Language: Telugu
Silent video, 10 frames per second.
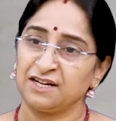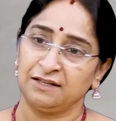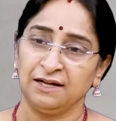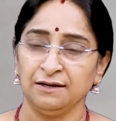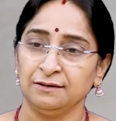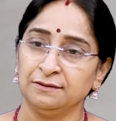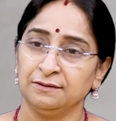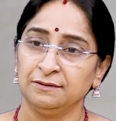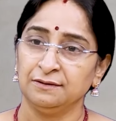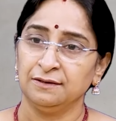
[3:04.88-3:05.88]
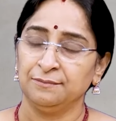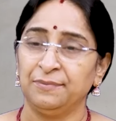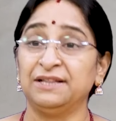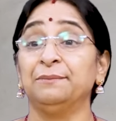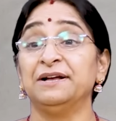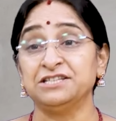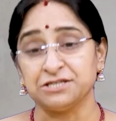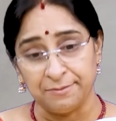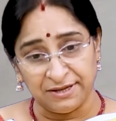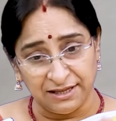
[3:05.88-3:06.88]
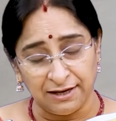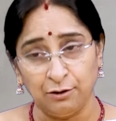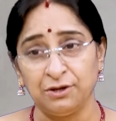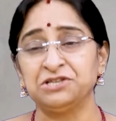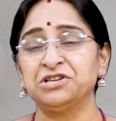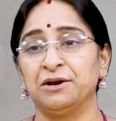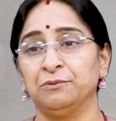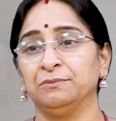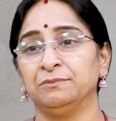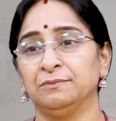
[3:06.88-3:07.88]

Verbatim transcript: కదా పెద్ద మంచి సంబంధంలో ఇచ్చారు